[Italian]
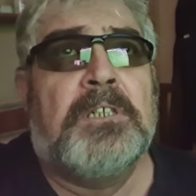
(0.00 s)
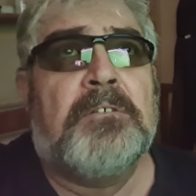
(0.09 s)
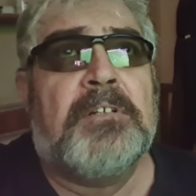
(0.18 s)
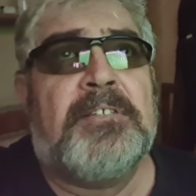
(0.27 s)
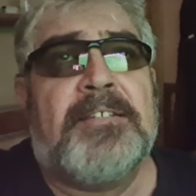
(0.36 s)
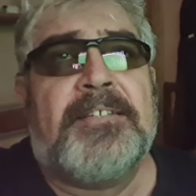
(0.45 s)

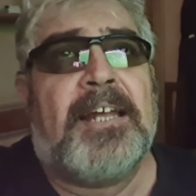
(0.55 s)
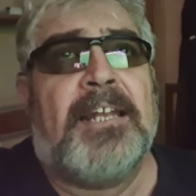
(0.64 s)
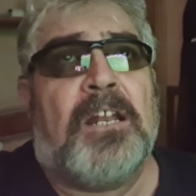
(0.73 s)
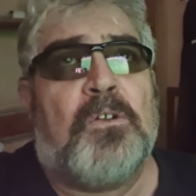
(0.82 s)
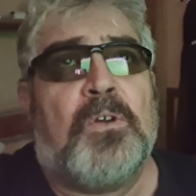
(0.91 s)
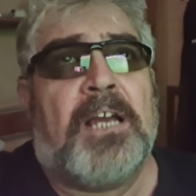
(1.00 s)
questi stanno
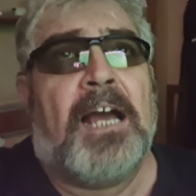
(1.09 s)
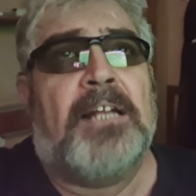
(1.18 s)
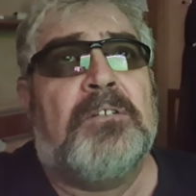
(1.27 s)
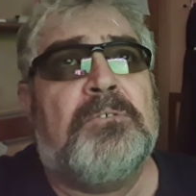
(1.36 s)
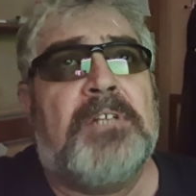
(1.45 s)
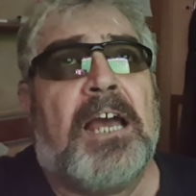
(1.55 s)

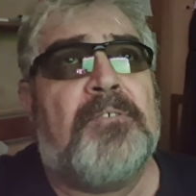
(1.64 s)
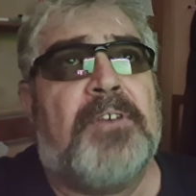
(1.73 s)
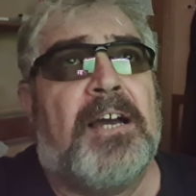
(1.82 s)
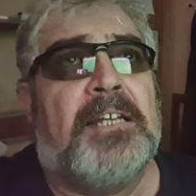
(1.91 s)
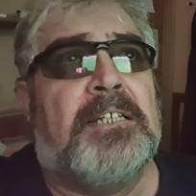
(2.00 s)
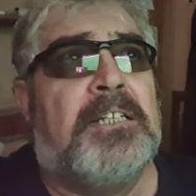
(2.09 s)
arroccati, non gliela
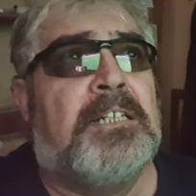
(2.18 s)
fai.